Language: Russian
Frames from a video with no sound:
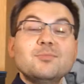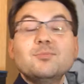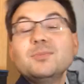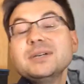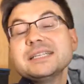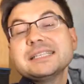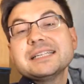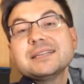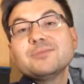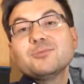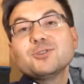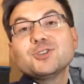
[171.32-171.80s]

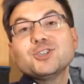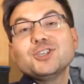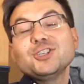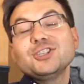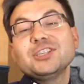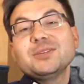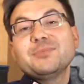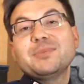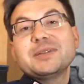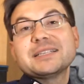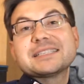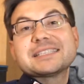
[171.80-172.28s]
Мысли мужчин
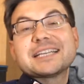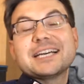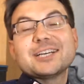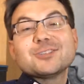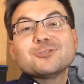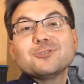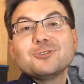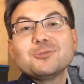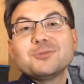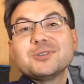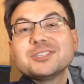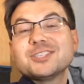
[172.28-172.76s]

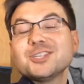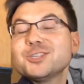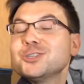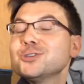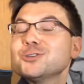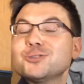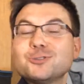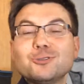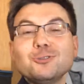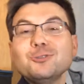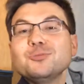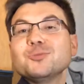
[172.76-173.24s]
непредсказуемы,
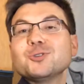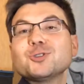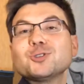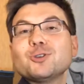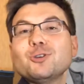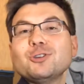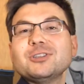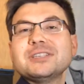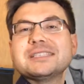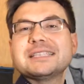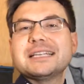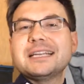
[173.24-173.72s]
зачастую
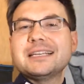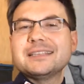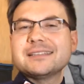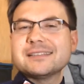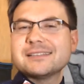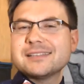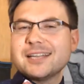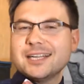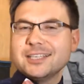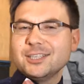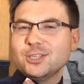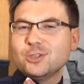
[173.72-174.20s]
мужское население
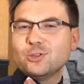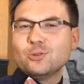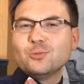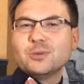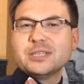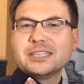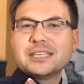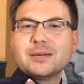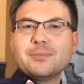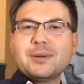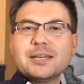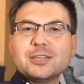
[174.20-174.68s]
страны
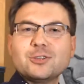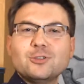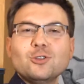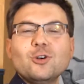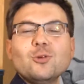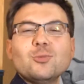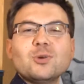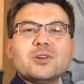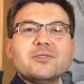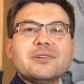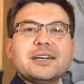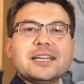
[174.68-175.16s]
думает об
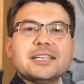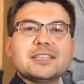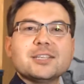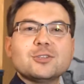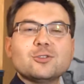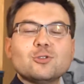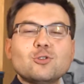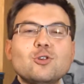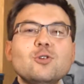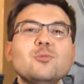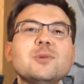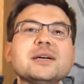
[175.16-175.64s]
одном, говорит о
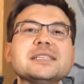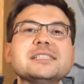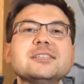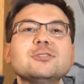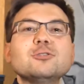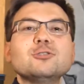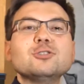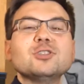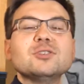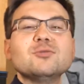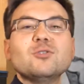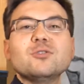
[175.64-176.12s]
другом, а
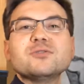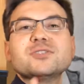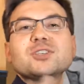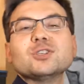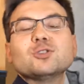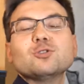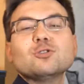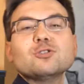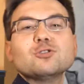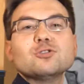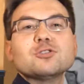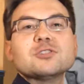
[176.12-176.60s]
делает и вовсе
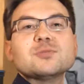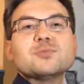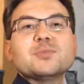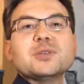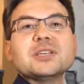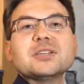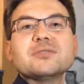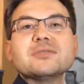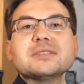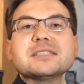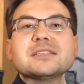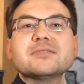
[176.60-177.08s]
то, что с
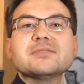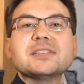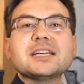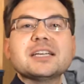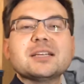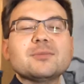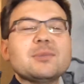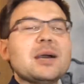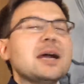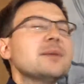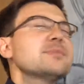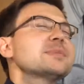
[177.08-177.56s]
первой со
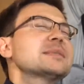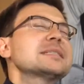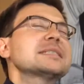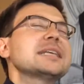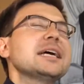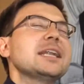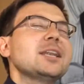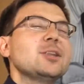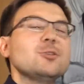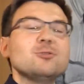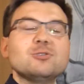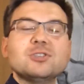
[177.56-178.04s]
вторым
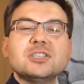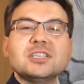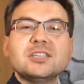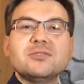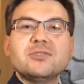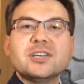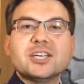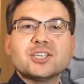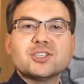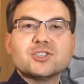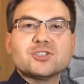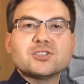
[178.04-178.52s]
абсолютно не
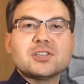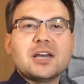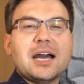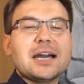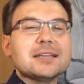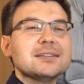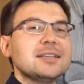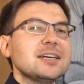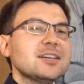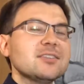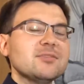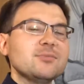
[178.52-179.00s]
вяжется.
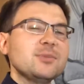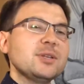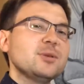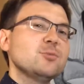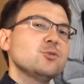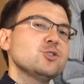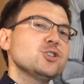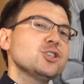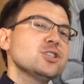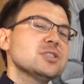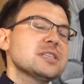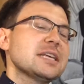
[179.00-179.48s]
Однако в мире
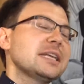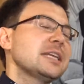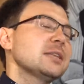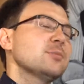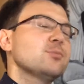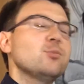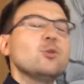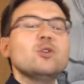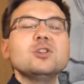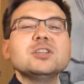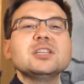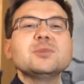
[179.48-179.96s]
мужчин
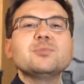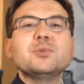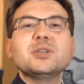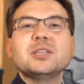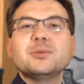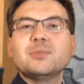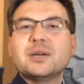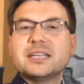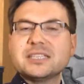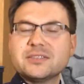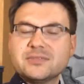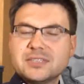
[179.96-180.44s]
царит полное
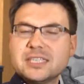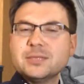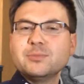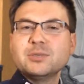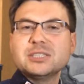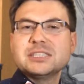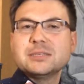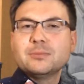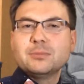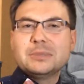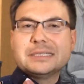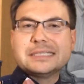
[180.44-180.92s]
понимание всем
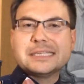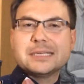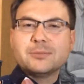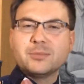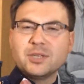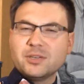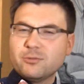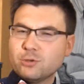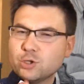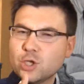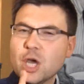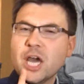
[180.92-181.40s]
этим мыслям,
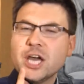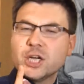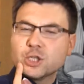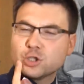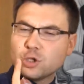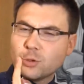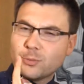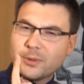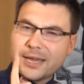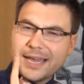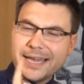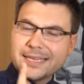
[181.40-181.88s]
и вот
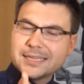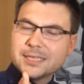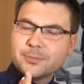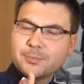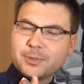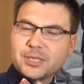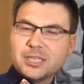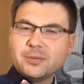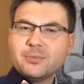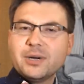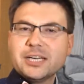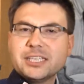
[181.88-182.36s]
чтобы это
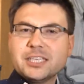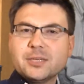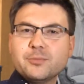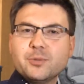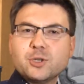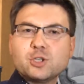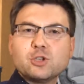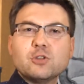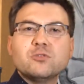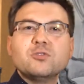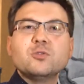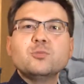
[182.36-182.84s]
понимание
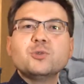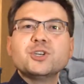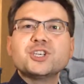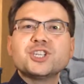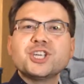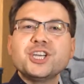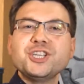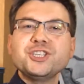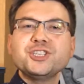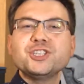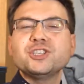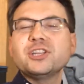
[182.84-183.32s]
пришло в умы
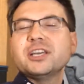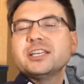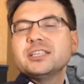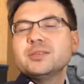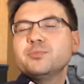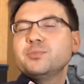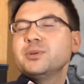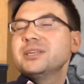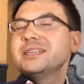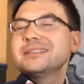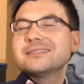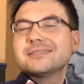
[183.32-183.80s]
женщины, и они
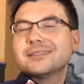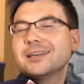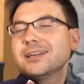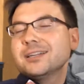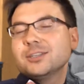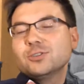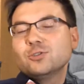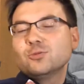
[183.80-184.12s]
перестали